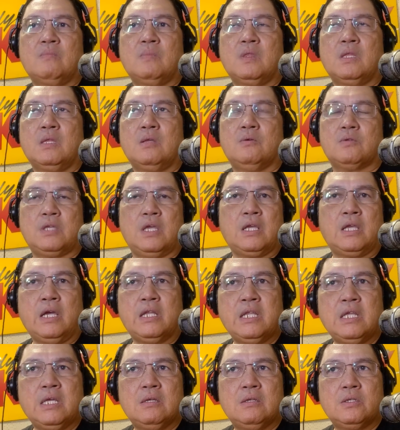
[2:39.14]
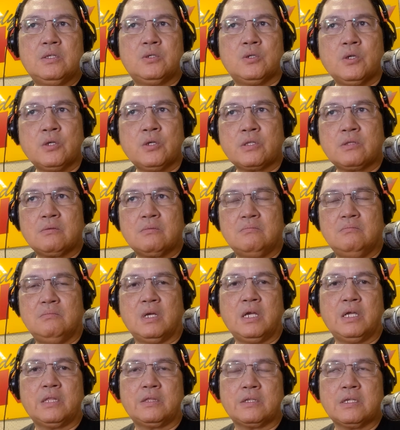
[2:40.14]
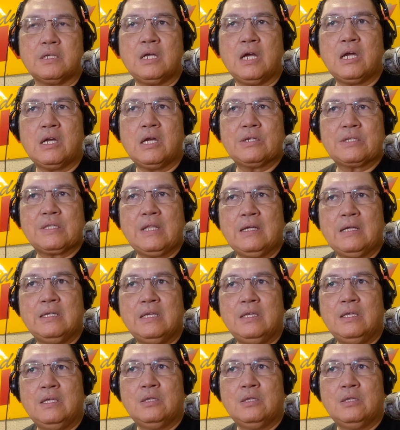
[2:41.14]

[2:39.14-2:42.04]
O Usay gani, short, mga 3 hours lang.